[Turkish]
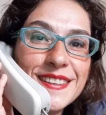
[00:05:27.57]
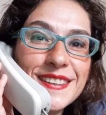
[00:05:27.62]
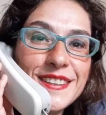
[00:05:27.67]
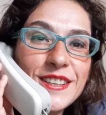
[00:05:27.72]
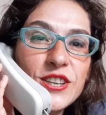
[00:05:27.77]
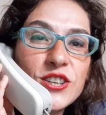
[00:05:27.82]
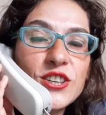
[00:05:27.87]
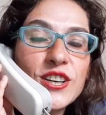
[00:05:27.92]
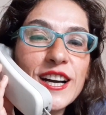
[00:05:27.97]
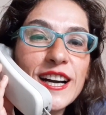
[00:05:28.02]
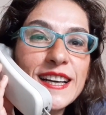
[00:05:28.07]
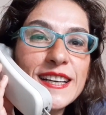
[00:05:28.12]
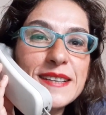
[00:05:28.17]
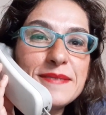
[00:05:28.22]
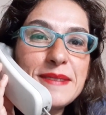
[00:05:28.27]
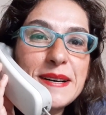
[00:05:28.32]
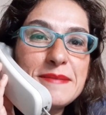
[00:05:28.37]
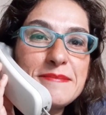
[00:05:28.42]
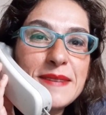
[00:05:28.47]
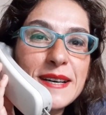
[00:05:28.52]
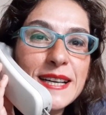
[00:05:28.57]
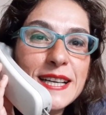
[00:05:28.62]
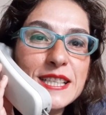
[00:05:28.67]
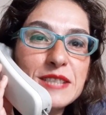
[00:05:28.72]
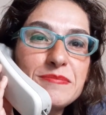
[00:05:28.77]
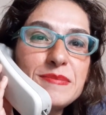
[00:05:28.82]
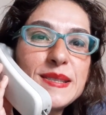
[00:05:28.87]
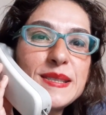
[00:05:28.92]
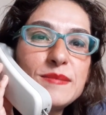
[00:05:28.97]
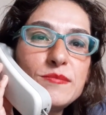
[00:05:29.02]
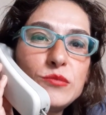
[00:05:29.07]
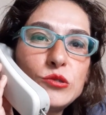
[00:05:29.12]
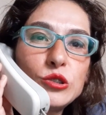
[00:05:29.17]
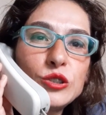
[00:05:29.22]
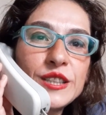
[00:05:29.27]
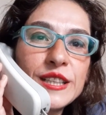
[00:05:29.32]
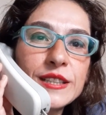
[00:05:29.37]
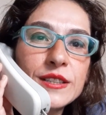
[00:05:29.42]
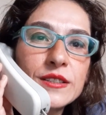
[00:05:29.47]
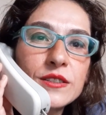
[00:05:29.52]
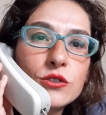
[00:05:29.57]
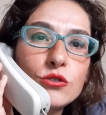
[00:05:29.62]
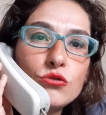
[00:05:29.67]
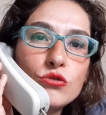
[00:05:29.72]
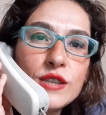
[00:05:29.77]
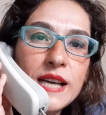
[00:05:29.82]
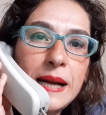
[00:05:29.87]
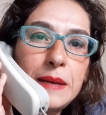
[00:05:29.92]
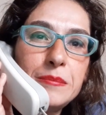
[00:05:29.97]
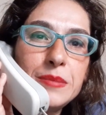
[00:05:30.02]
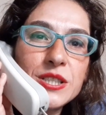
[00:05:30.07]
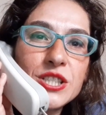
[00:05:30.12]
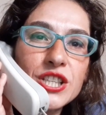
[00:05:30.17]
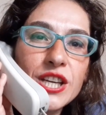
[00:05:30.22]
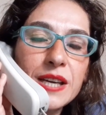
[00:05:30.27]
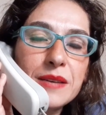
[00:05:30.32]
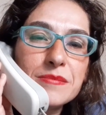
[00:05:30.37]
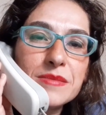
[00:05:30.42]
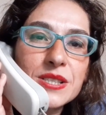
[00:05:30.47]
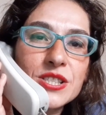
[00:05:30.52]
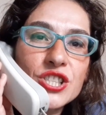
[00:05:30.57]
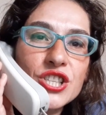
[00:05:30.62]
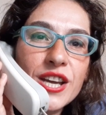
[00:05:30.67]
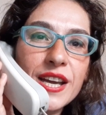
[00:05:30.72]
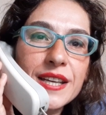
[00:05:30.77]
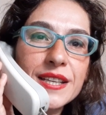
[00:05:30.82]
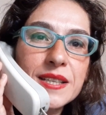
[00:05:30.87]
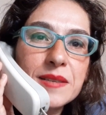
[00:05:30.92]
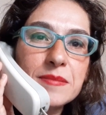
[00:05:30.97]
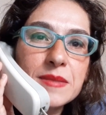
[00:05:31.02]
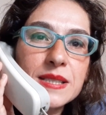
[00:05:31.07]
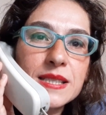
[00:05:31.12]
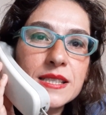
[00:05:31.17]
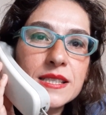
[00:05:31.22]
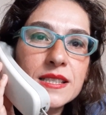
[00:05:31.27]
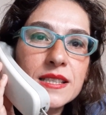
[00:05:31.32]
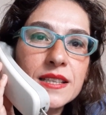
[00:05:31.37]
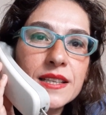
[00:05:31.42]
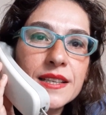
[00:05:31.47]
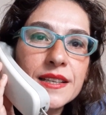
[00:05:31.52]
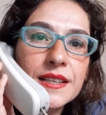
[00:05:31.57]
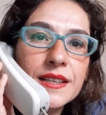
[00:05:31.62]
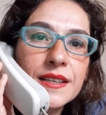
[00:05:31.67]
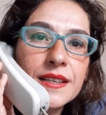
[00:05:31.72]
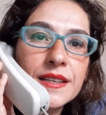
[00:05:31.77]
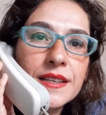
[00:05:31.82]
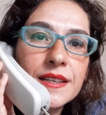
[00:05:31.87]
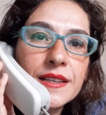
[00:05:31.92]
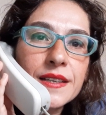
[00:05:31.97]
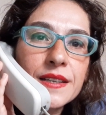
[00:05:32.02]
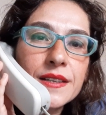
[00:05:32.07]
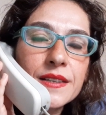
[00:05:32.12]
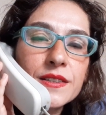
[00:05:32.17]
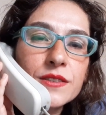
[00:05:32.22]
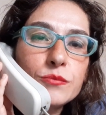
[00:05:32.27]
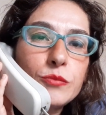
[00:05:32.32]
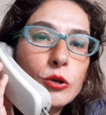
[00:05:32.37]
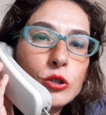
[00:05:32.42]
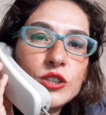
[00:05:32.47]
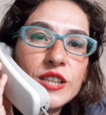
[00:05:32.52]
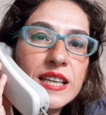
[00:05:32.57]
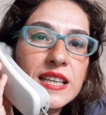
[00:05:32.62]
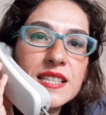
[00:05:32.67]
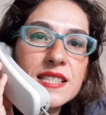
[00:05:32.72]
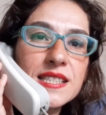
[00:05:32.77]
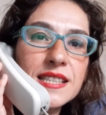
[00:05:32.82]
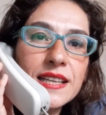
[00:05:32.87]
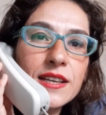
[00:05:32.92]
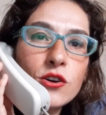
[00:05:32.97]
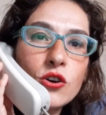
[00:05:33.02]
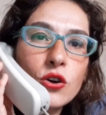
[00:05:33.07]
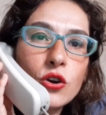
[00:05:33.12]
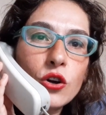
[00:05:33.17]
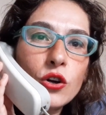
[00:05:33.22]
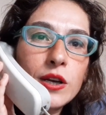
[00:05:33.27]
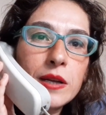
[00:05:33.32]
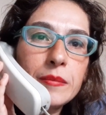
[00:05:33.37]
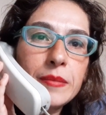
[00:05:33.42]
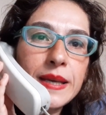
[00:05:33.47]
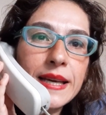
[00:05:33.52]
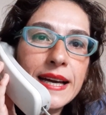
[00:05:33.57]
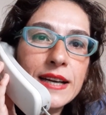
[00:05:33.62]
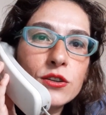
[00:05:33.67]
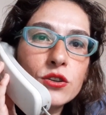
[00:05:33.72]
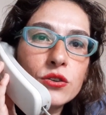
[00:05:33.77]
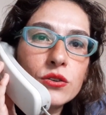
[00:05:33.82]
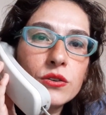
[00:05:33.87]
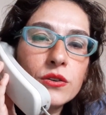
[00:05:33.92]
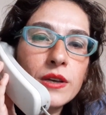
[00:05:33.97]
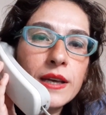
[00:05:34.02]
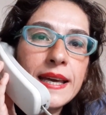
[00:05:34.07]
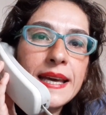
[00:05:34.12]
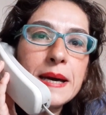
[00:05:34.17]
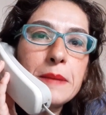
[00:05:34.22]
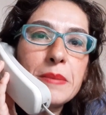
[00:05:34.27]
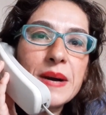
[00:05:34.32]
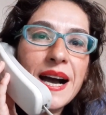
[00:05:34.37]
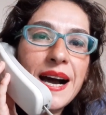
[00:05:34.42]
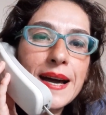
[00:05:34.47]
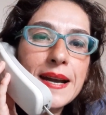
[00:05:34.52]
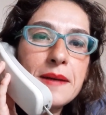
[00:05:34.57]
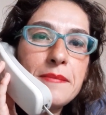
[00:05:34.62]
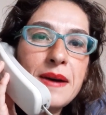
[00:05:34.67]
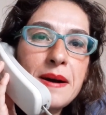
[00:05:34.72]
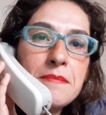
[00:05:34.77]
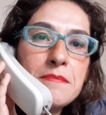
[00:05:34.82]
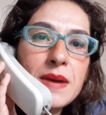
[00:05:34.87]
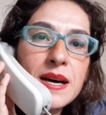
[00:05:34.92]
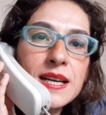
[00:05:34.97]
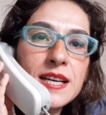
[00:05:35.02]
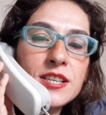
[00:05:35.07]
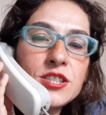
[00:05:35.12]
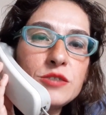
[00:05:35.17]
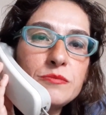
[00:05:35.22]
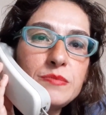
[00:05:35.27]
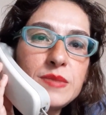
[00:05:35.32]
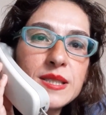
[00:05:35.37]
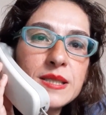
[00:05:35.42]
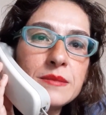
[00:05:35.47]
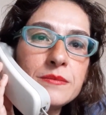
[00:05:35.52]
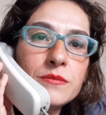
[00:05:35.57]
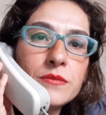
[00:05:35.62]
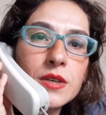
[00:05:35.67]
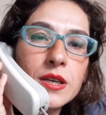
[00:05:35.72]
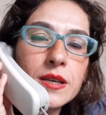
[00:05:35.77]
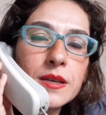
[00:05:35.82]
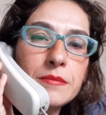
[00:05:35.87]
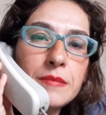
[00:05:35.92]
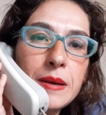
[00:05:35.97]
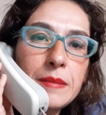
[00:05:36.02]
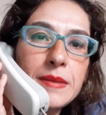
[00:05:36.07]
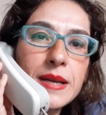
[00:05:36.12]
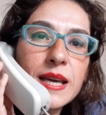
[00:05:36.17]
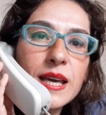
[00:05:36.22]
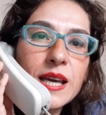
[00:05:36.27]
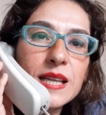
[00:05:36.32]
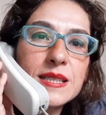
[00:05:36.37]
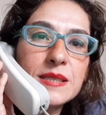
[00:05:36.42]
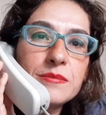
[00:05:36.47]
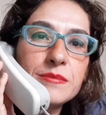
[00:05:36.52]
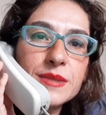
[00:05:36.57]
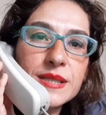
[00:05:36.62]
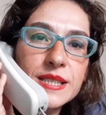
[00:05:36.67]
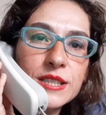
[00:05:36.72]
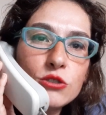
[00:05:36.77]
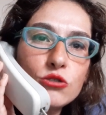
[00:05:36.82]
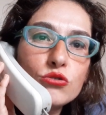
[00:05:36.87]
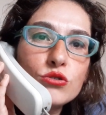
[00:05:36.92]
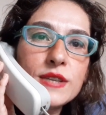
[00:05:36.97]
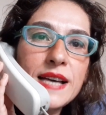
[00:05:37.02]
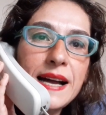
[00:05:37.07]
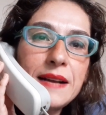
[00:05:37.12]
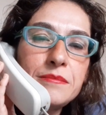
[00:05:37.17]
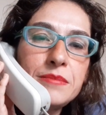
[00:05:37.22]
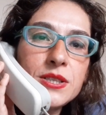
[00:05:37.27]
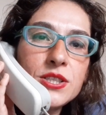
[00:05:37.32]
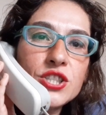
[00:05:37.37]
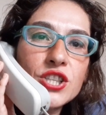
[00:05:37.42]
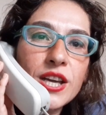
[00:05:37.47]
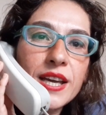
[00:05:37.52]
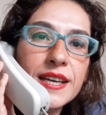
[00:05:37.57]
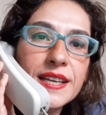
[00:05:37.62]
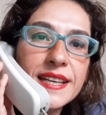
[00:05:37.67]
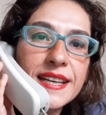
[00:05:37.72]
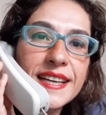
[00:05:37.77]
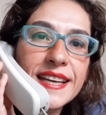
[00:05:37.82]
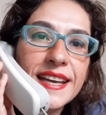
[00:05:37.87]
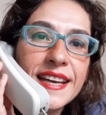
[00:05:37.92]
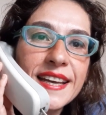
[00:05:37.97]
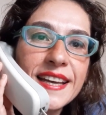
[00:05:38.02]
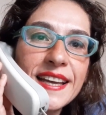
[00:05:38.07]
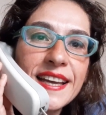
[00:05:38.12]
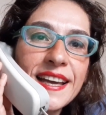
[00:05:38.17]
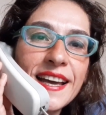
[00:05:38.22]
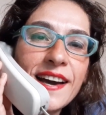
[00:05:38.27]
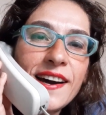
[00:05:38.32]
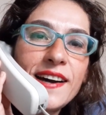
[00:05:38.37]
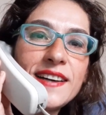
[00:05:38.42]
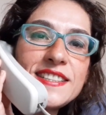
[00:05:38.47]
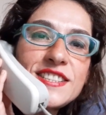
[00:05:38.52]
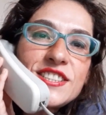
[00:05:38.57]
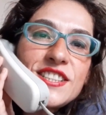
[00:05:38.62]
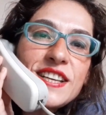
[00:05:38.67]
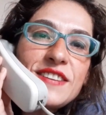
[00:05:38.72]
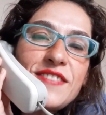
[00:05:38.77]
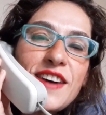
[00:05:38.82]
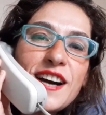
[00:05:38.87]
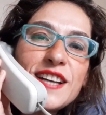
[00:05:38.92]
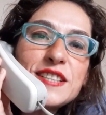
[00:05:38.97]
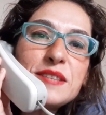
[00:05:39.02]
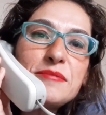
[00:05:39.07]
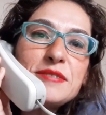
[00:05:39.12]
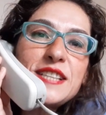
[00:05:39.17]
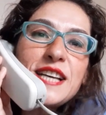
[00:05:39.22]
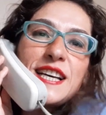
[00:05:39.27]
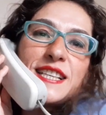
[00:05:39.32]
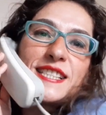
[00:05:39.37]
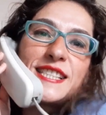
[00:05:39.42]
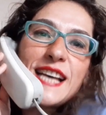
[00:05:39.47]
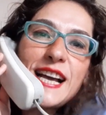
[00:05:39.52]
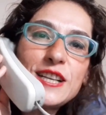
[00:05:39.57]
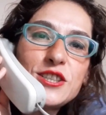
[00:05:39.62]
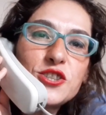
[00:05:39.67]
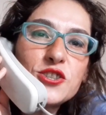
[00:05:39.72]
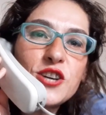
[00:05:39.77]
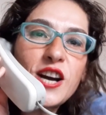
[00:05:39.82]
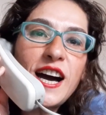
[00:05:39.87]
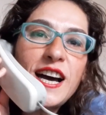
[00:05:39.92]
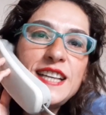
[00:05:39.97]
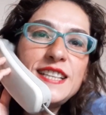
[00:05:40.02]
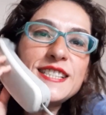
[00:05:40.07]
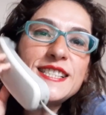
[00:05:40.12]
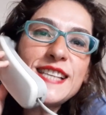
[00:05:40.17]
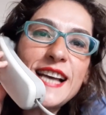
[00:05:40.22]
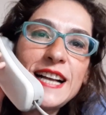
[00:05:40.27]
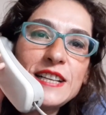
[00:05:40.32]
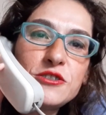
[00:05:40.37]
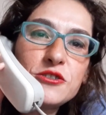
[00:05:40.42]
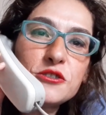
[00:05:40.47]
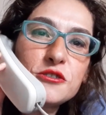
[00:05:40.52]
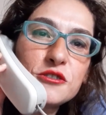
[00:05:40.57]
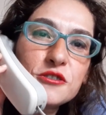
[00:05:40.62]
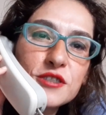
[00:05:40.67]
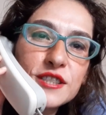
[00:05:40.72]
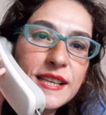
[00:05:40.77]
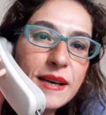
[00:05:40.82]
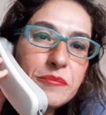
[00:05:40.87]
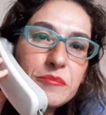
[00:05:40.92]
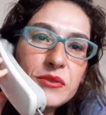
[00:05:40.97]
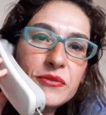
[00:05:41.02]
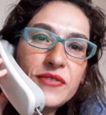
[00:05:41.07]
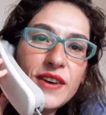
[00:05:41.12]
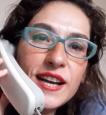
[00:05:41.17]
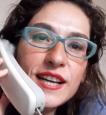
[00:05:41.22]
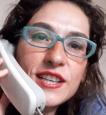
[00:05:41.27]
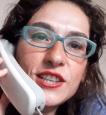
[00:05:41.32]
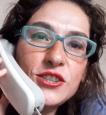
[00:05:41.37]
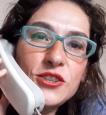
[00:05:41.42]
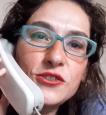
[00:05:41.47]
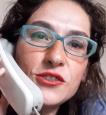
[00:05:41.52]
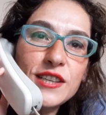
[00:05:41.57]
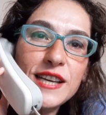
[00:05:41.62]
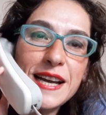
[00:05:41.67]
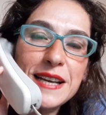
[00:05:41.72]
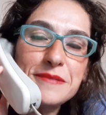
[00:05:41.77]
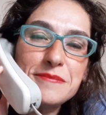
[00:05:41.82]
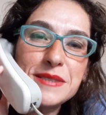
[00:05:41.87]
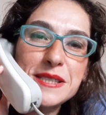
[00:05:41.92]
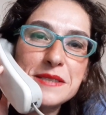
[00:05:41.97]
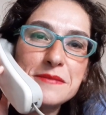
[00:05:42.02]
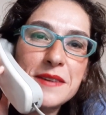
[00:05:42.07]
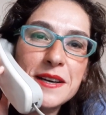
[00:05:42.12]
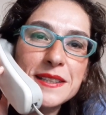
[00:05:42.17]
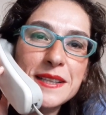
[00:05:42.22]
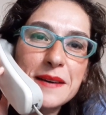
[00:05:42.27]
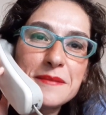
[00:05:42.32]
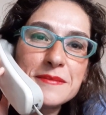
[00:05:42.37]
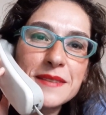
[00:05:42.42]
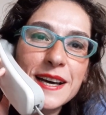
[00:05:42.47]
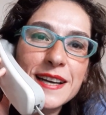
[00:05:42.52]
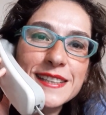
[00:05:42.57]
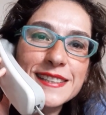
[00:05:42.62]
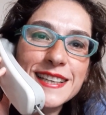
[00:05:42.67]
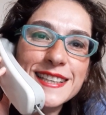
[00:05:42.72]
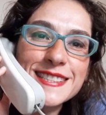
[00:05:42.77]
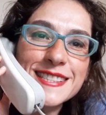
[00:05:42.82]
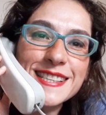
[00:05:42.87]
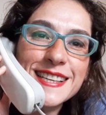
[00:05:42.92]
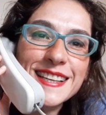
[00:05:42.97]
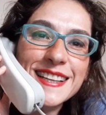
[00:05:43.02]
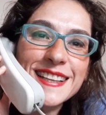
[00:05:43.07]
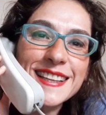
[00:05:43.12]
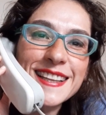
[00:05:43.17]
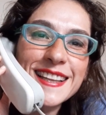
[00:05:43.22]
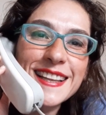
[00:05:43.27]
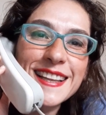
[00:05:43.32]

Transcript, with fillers: Yok Kahramanmaraş bizim burada güzel bir şeyimiz, şehrimiz. Portekiz'de yok öyle bir yer. Kahramanmaraş bizim e, memleketimizin güzel bir şehri. E, işte vardı bir tane Selçuk. Aynı Selçuk'sun sen. Bir farkın yok yani bizim adamlardan senin.